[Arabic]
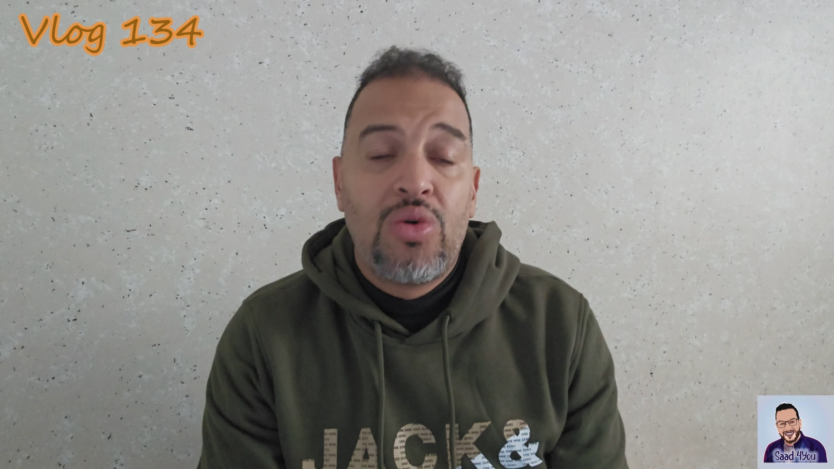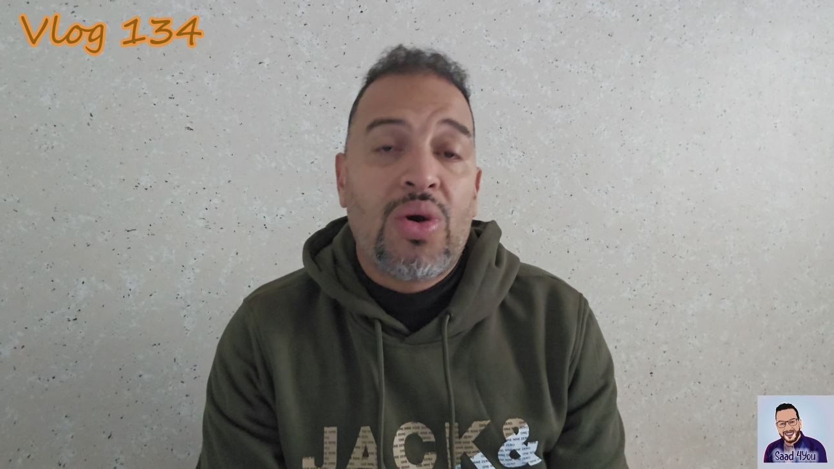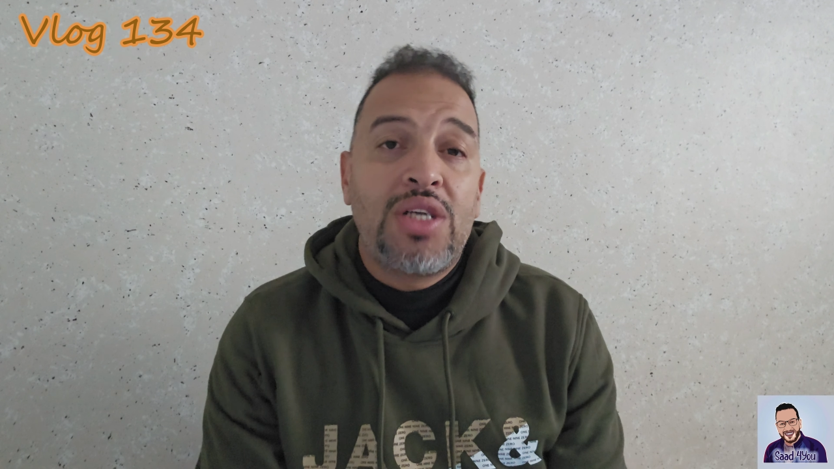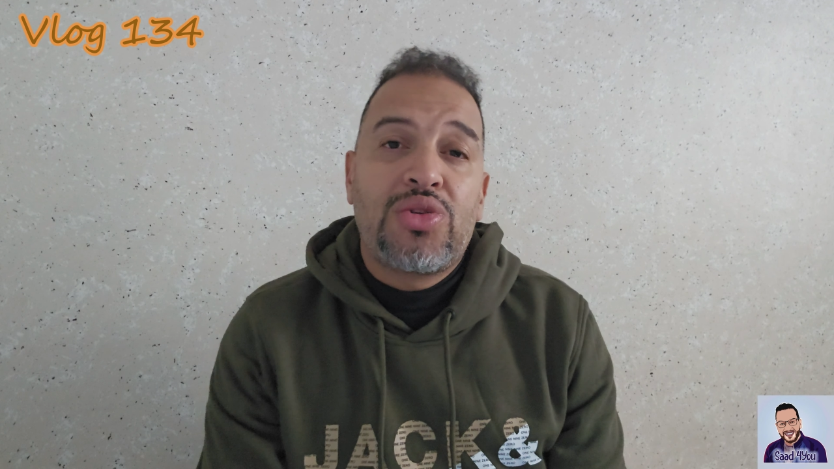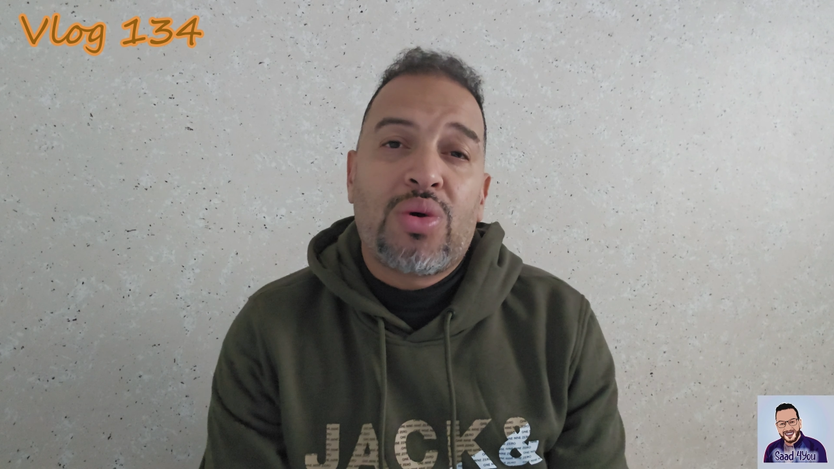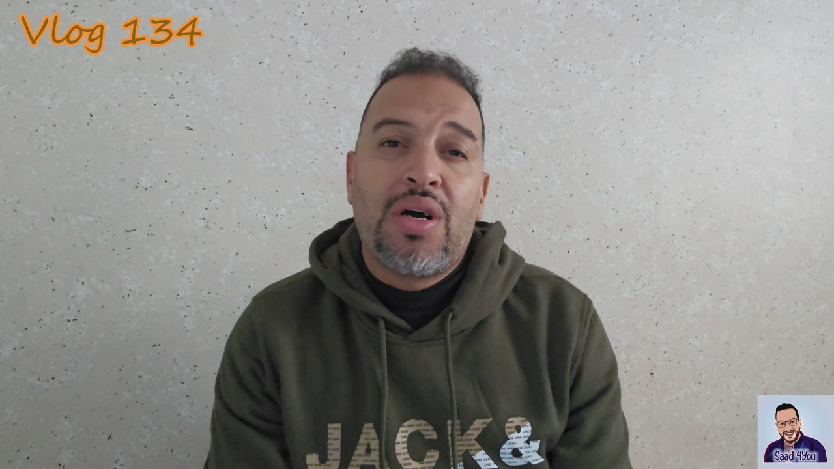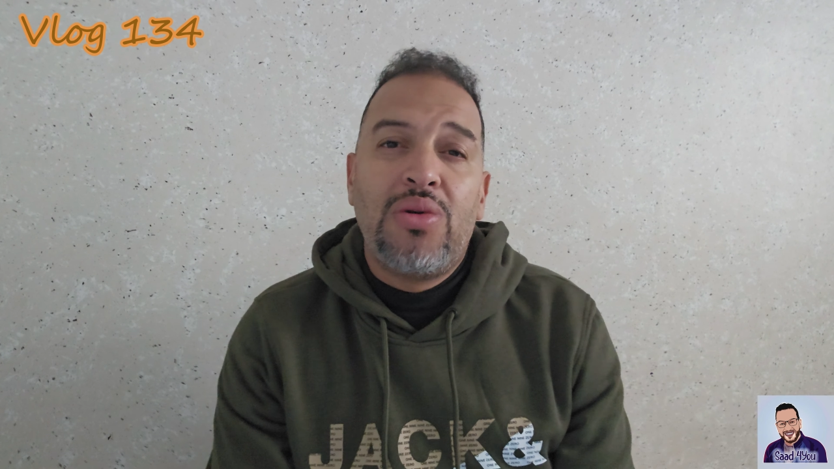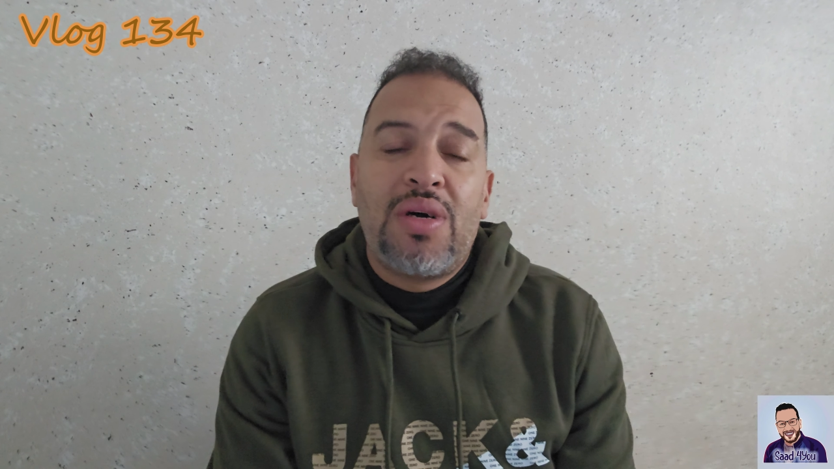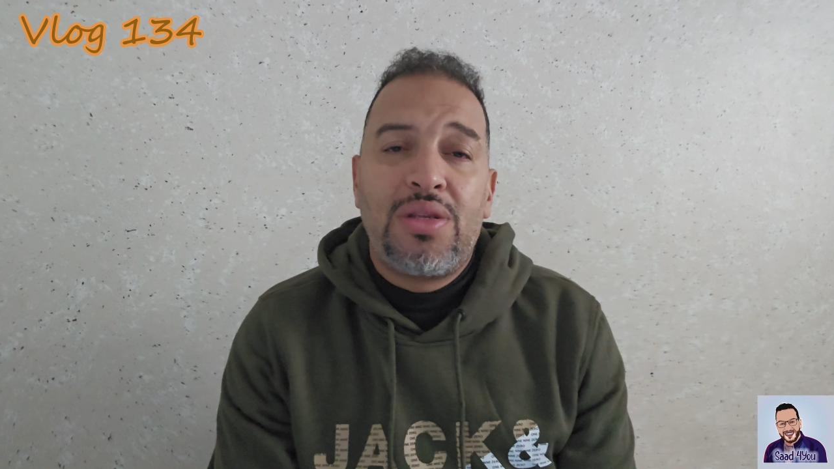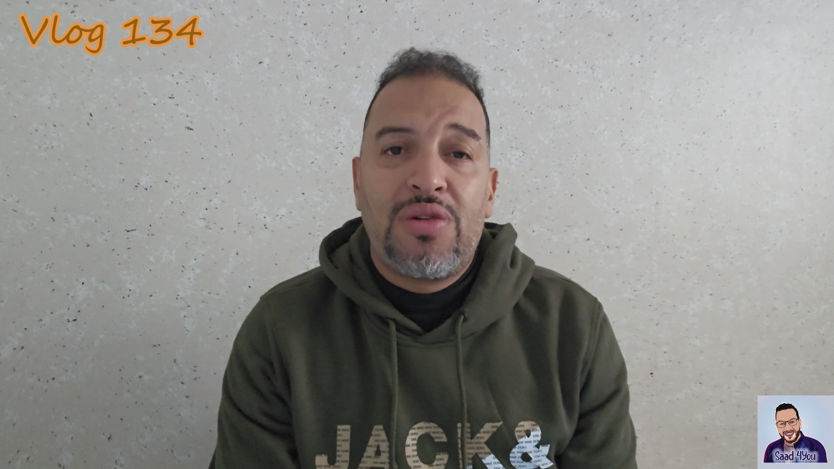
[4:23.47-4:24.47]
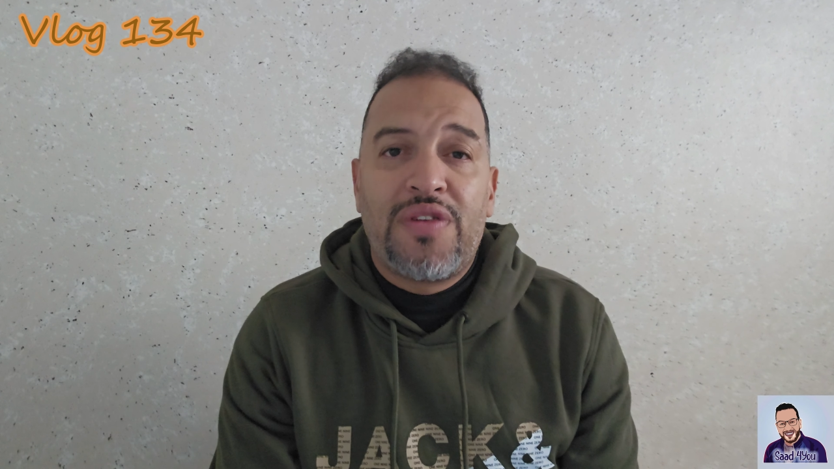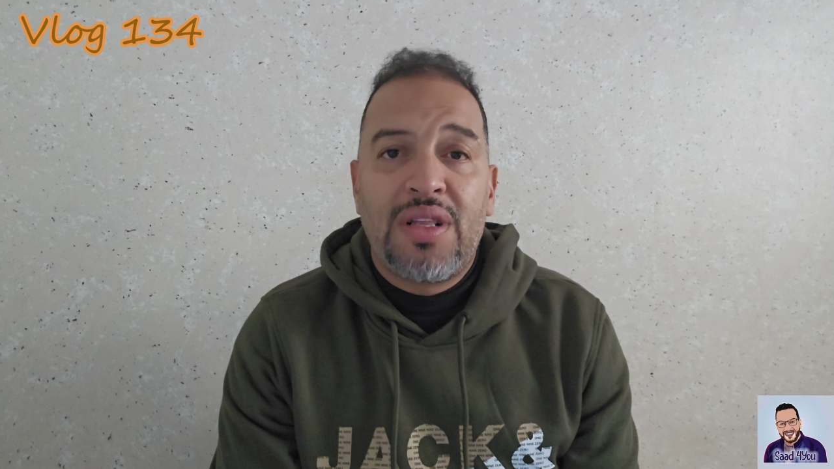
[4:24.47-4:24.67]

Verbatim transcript: وكنتوقع له انه في